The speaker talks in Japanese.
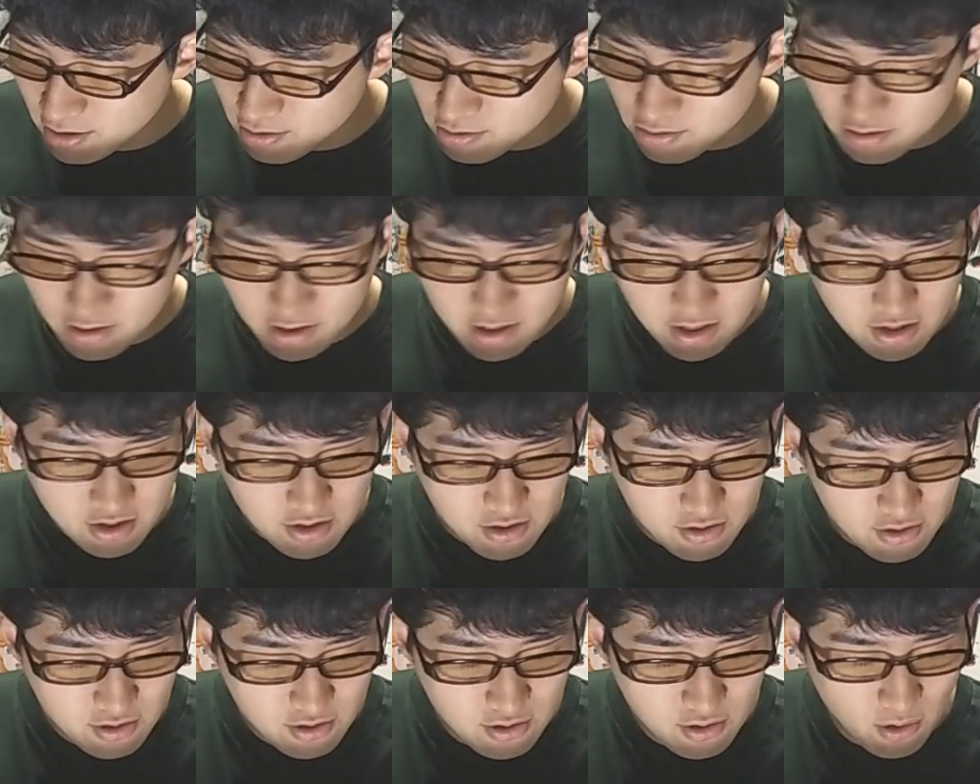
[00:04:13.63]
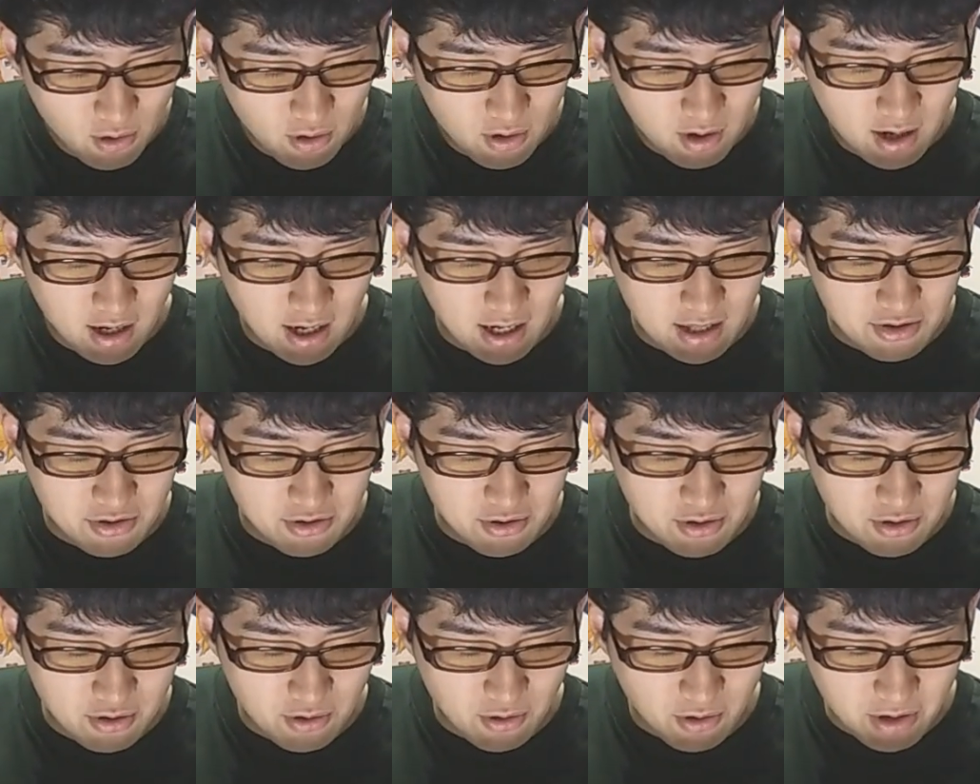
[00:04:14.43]
狂い16巻
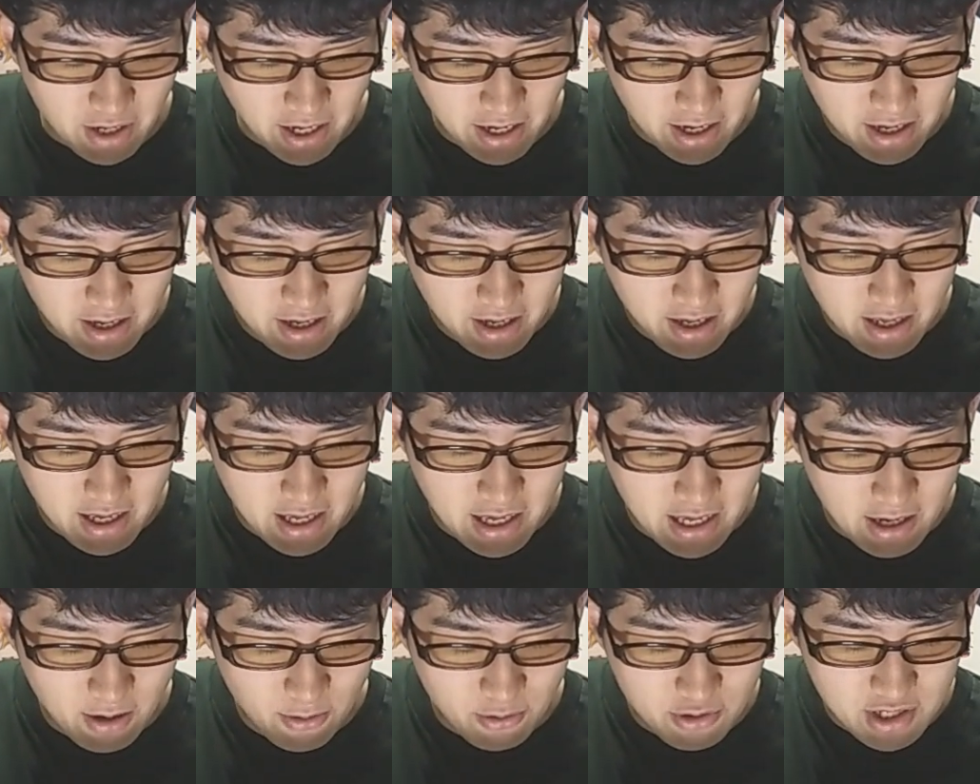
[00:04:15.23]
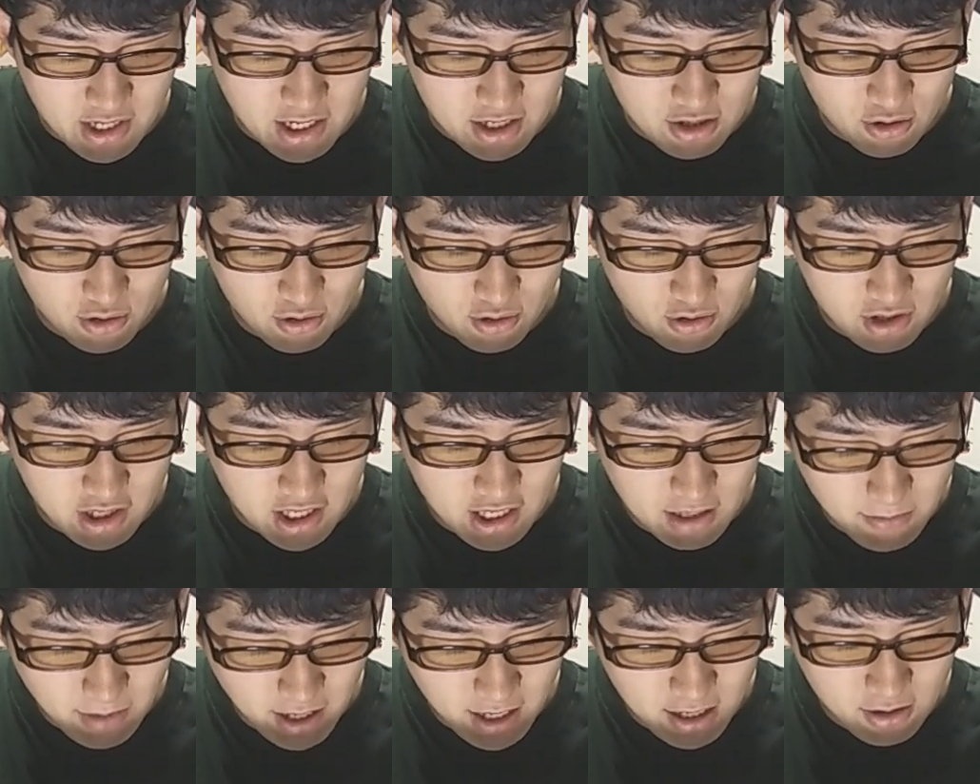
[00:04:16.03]
という子ね、えー、こちら初動
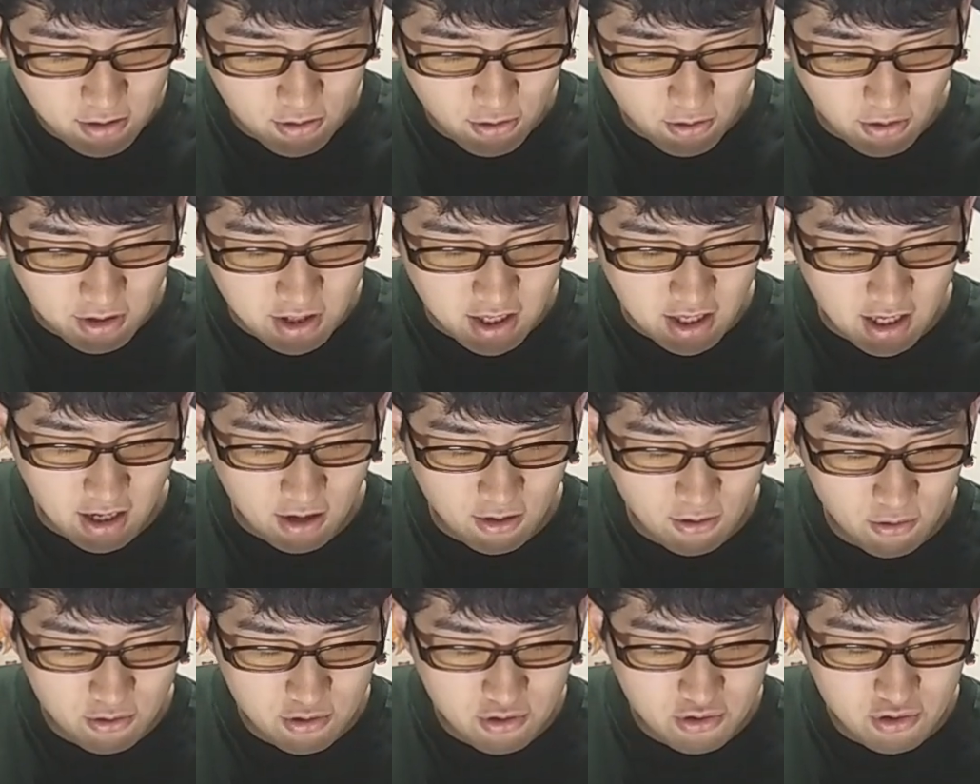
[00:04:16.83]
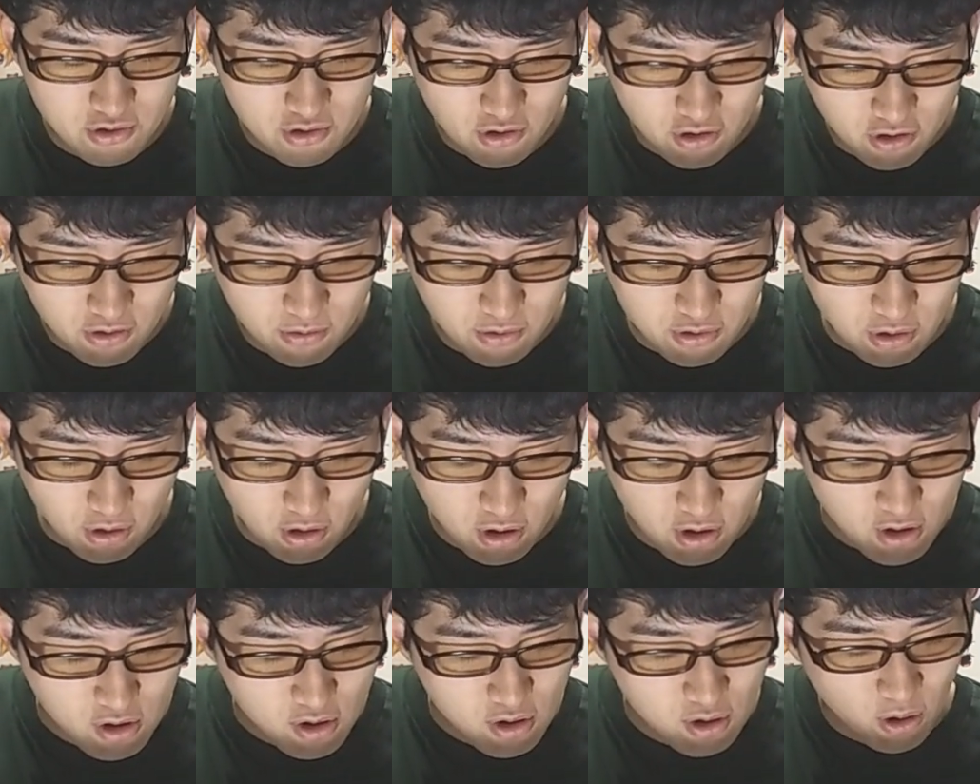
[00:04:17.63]
26,156部
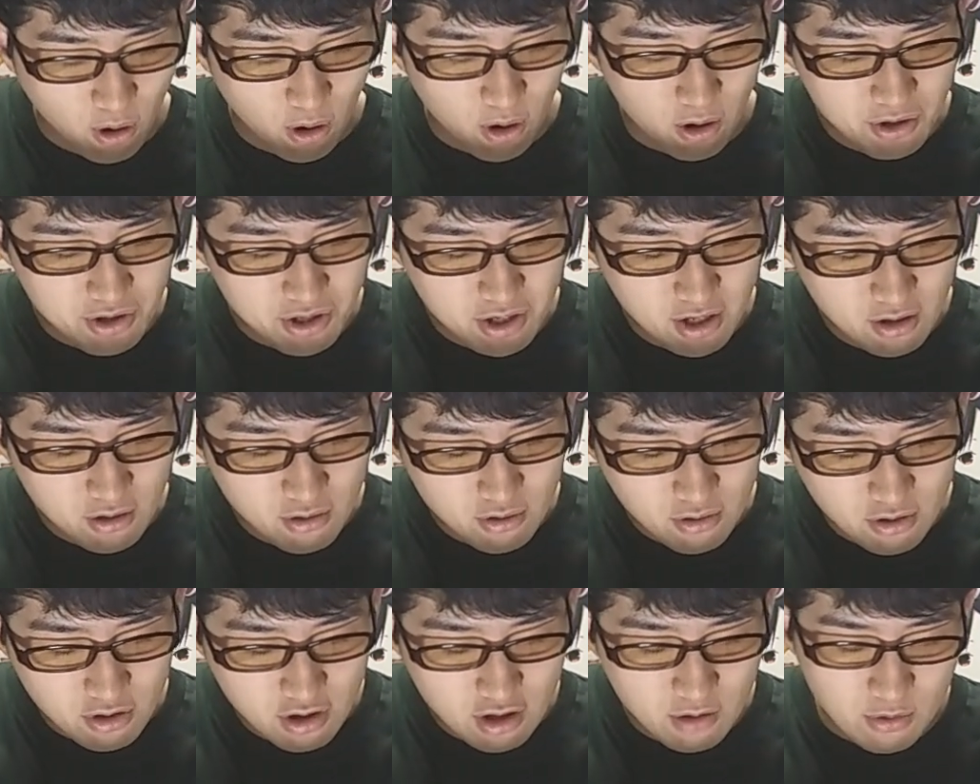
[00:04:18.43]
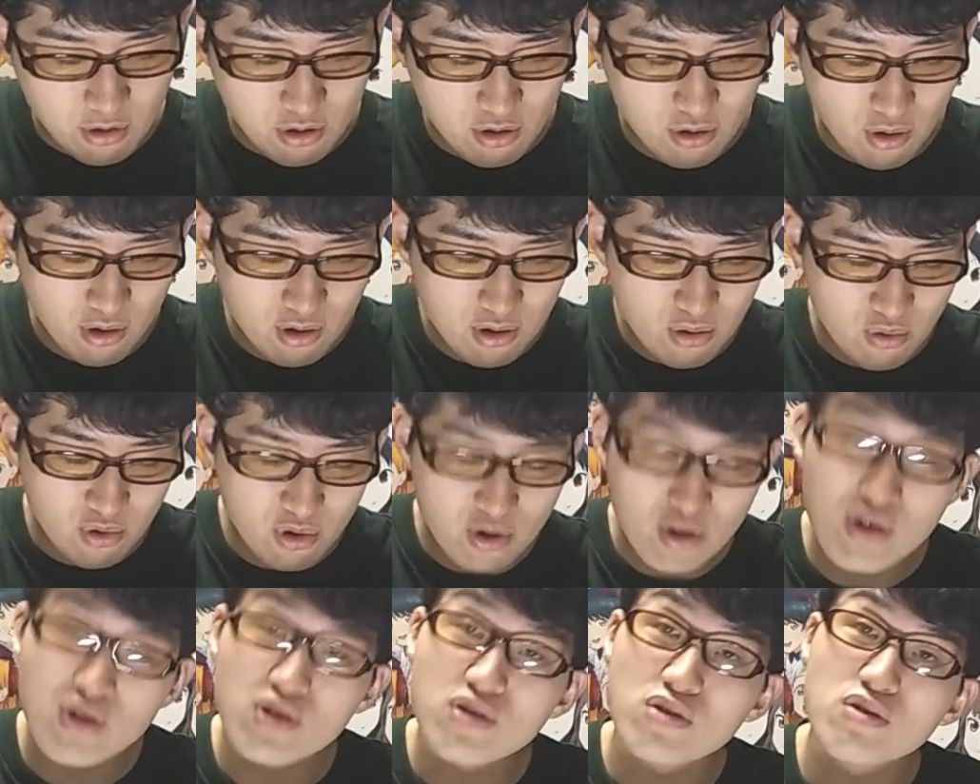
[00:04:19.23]
で、風狂いっても意外とこ
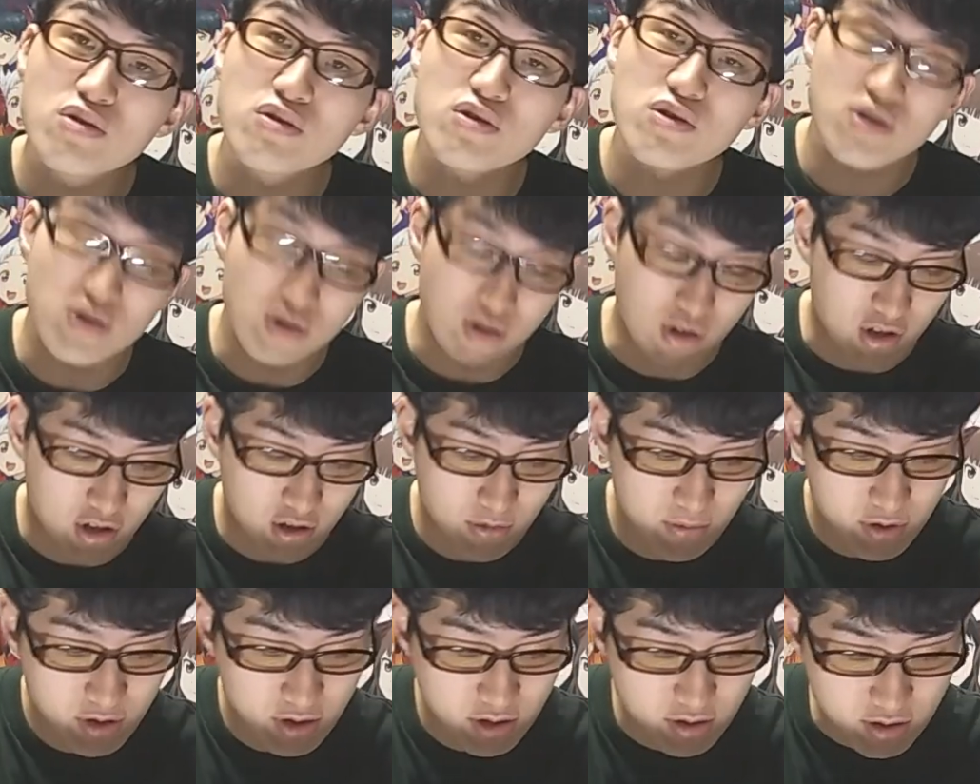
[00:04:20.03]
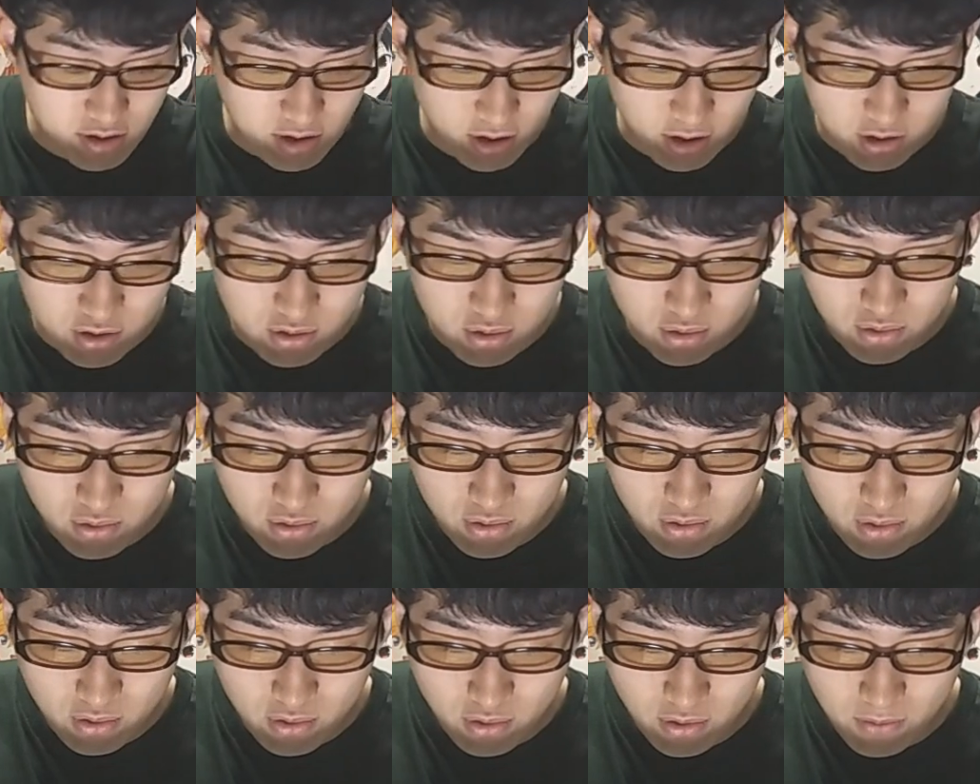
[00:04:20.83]
れきついっすね。厳しいっすね。初
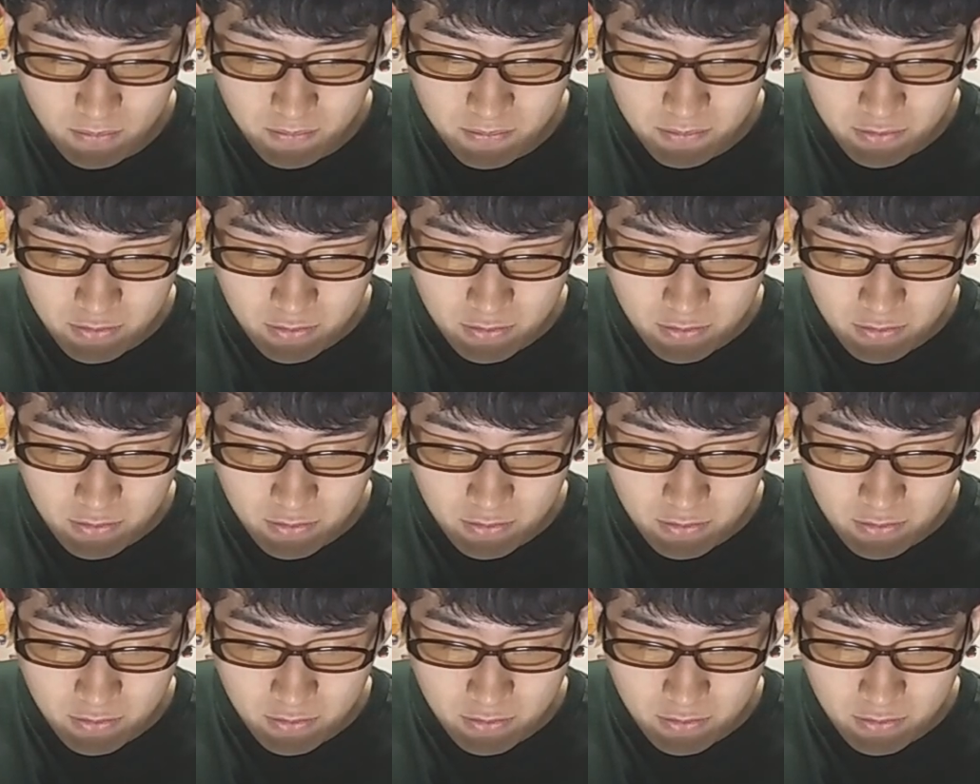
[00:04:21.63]
動、